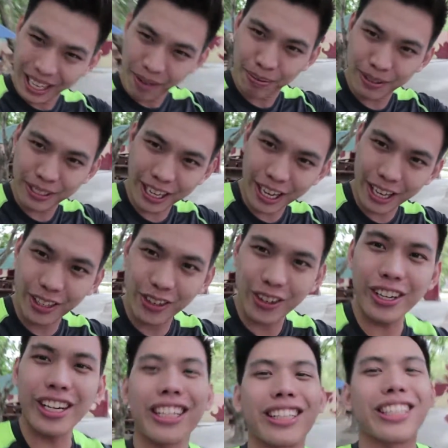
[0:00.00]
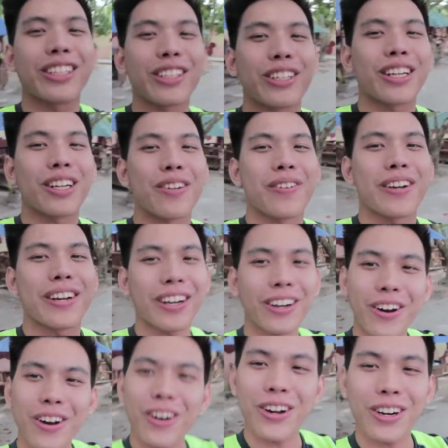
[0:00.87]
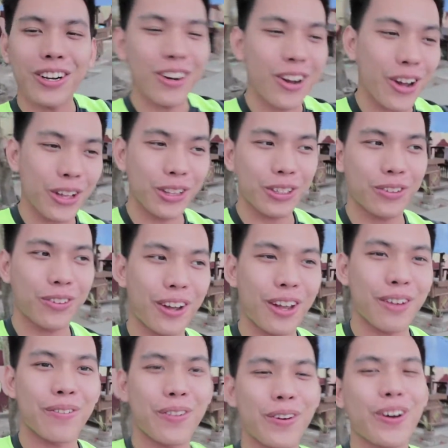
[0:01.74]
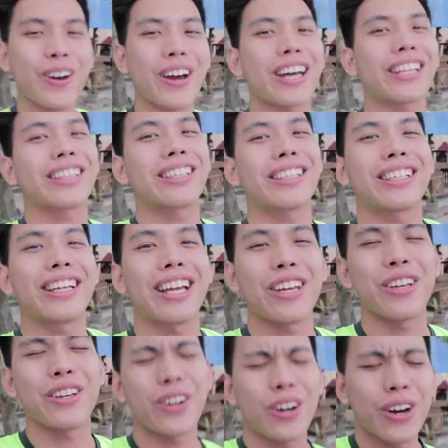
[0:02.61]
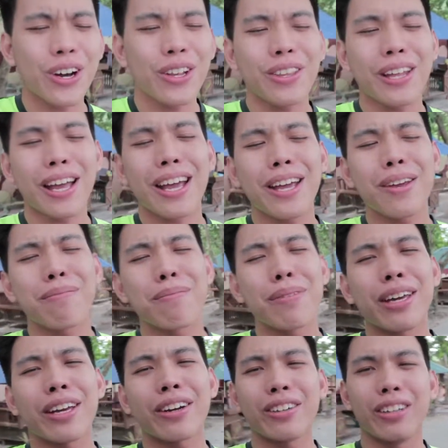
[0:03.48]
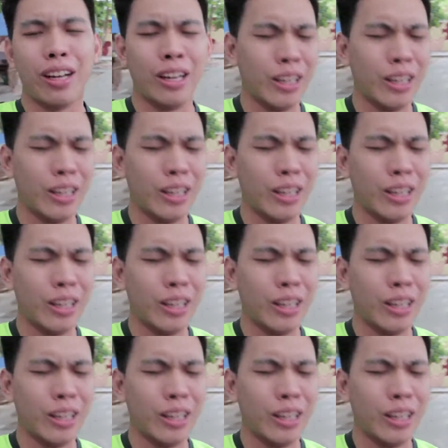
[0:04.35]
up sa inyo? Nandito na naman ako, Lloyd Cuevo. At ngayon ay meron...